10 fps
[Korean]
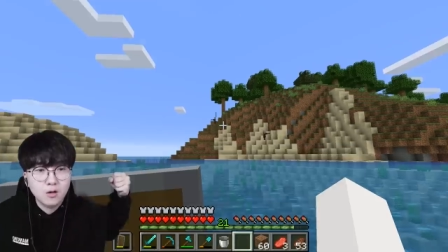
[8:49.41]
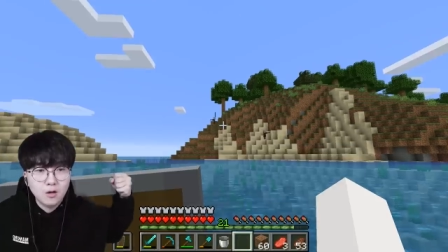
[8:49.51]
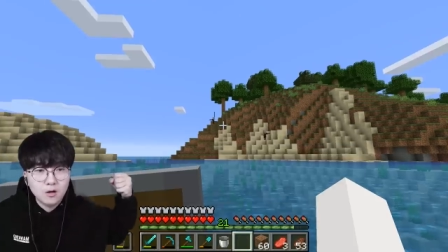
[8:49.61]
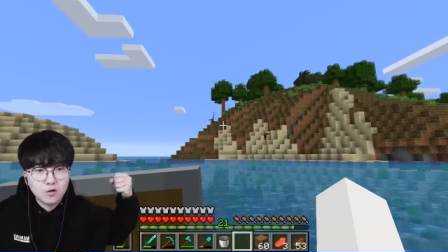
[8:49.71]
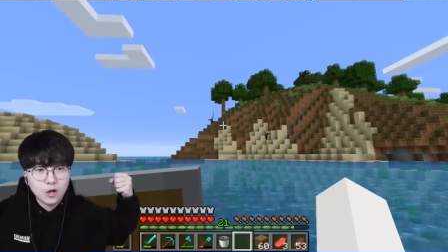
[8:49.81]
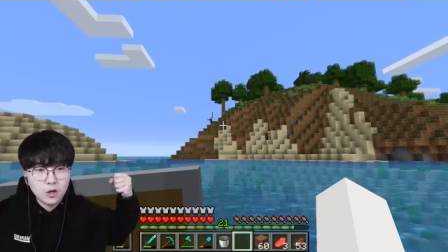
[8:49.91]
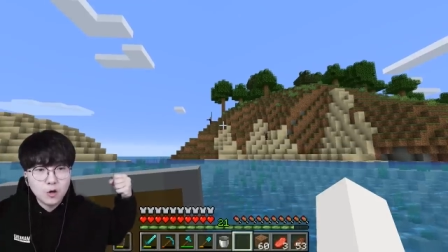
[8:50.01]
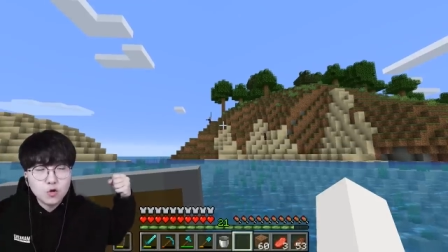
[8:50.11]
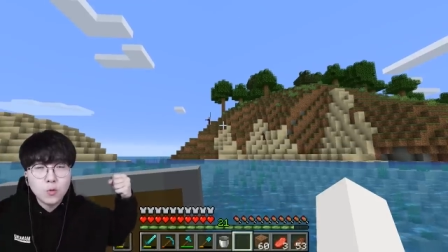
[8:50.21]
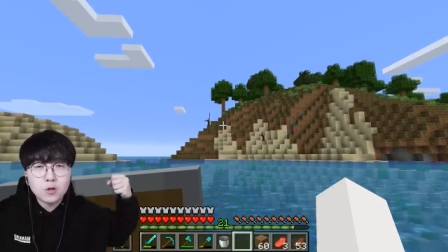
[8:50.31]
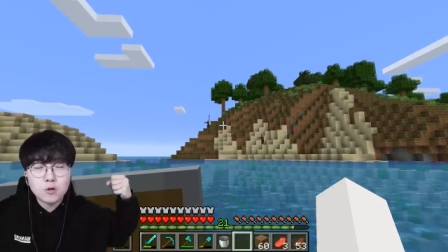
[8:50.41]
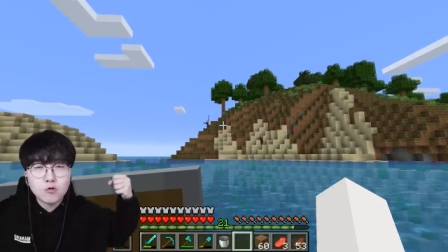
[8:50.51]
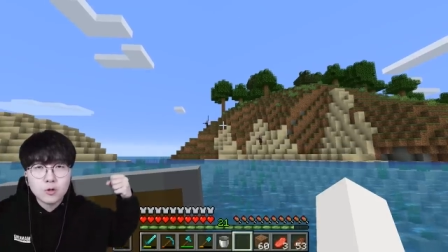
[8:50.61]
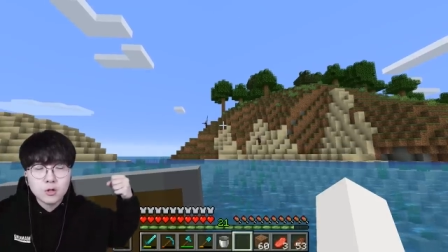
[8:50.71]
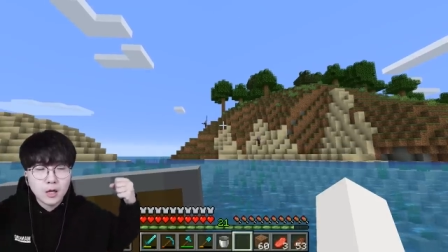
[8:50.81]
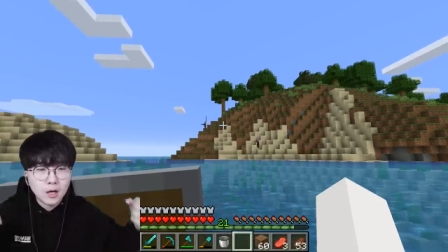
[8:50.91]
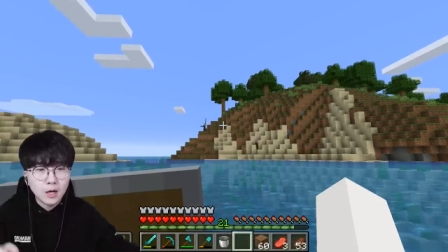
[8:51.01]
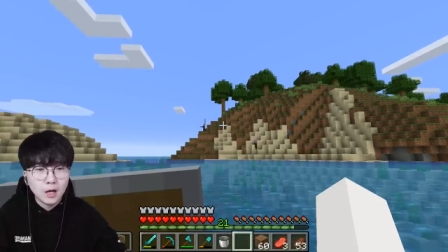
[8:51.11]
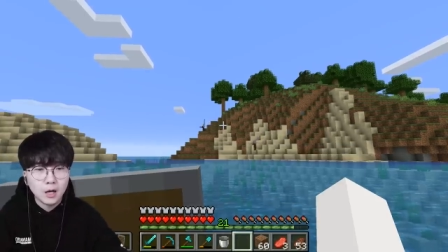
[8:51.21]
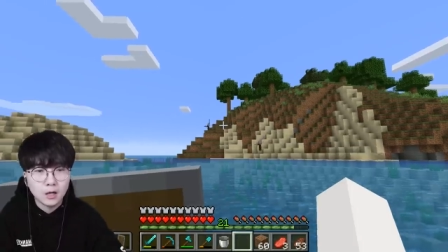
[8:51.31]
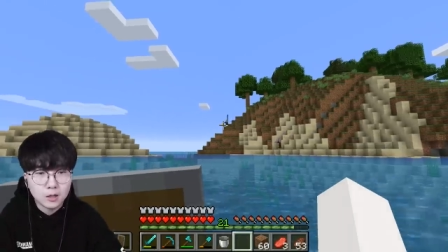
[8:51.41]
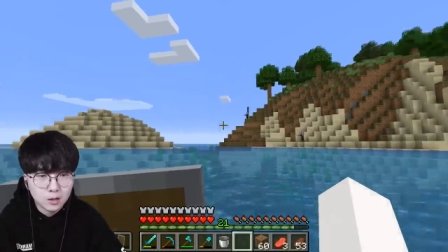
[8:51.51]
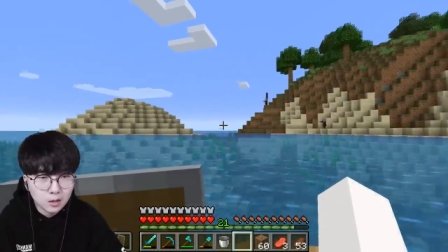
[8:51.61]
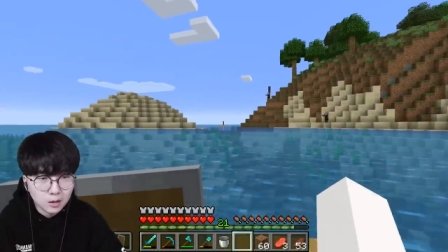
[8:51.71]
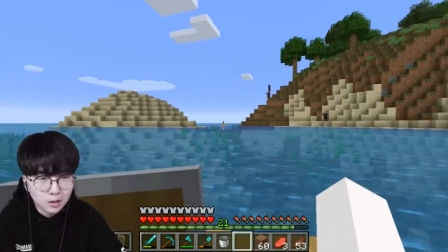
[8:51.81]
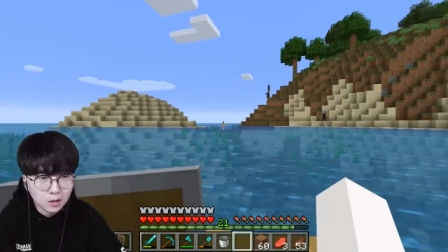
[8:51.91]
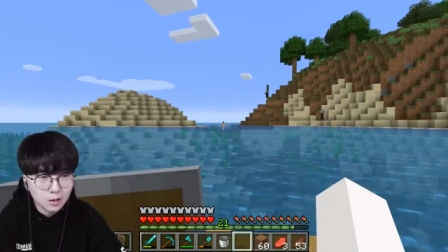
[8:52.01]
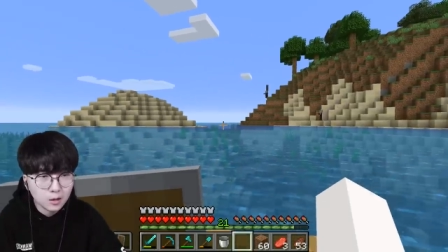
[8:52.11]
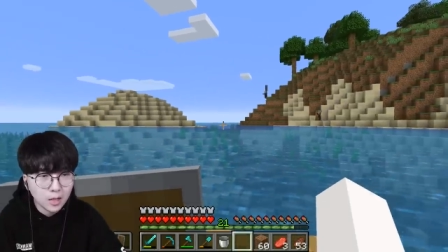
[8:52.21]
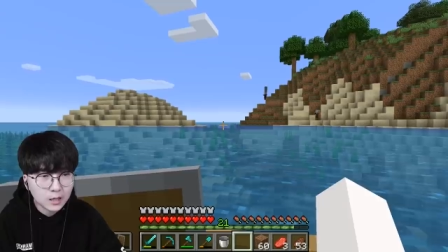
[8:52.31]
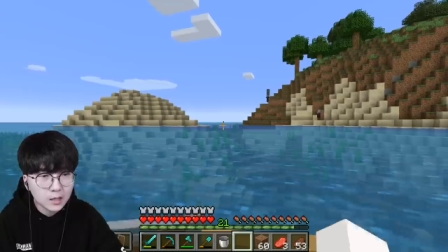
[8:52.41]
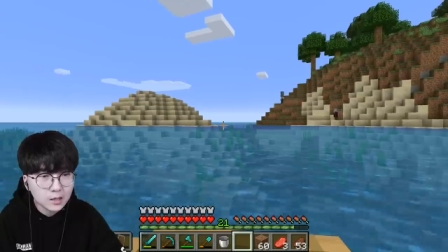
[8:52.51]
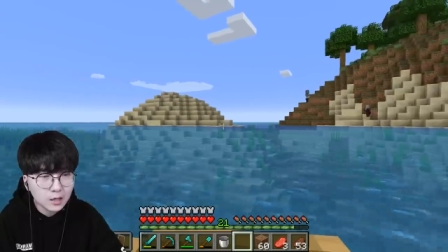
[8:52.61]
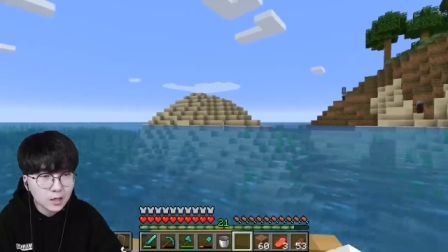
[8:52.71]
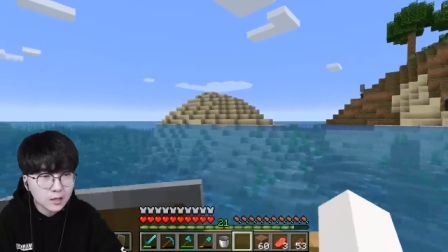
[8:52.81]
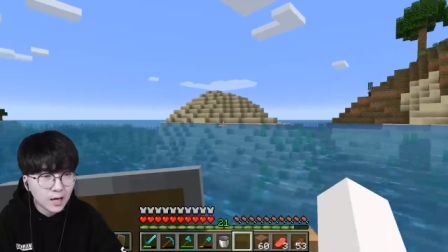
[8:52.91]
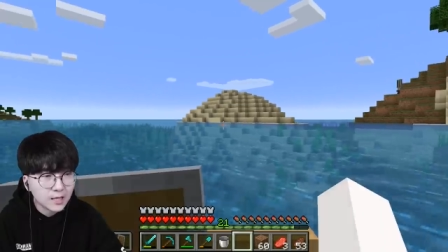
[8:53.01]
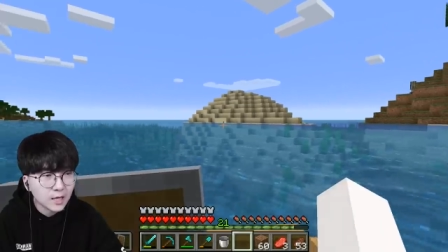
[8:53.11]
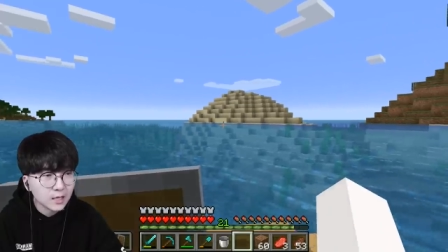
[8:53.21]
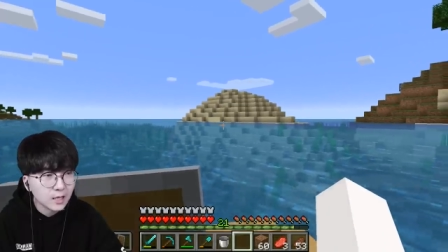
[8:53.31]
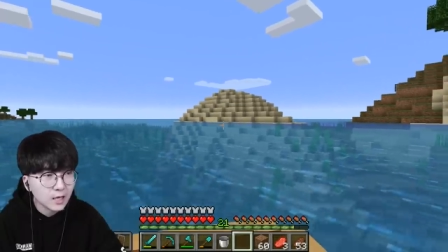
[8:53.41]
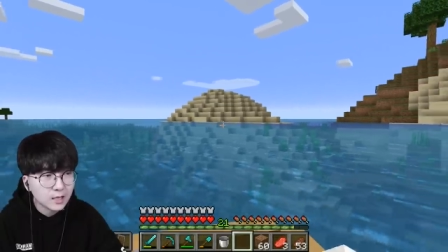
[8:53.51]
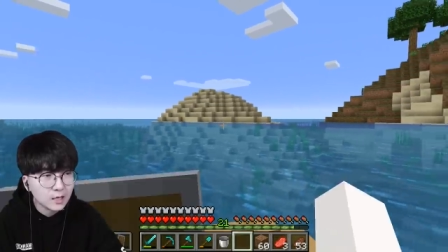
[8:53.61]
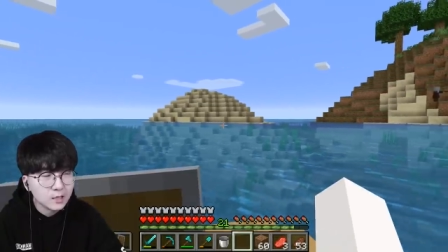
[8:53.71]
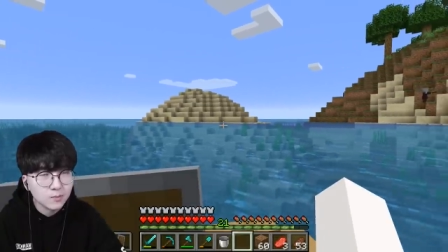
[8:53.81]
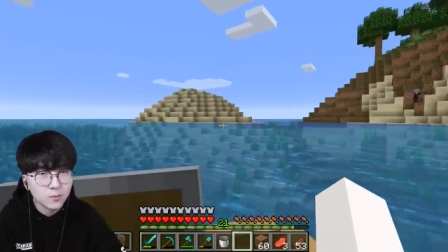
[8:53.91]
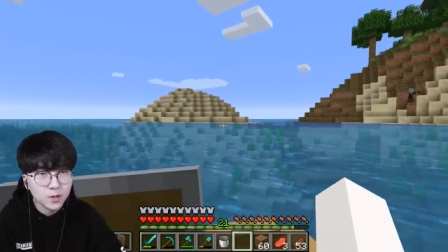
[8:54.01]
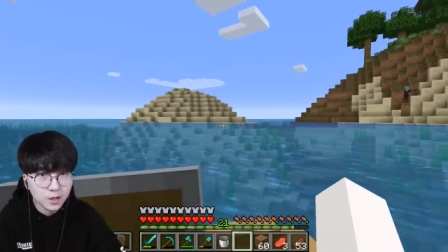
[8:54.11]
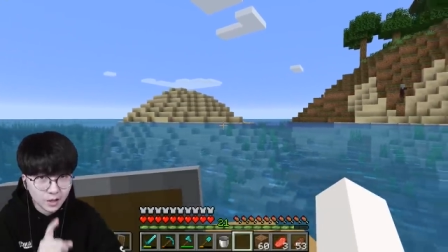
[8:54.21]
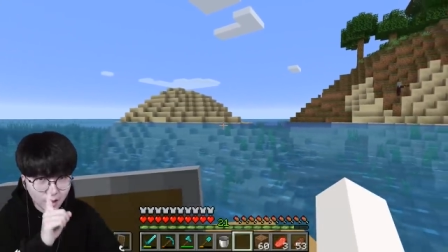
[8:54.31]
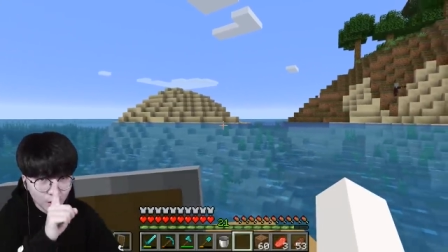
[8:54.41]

아, 뒤에 현수복 들고 있는 애가 그 약탈자 대장인데 쟤를 잡으면은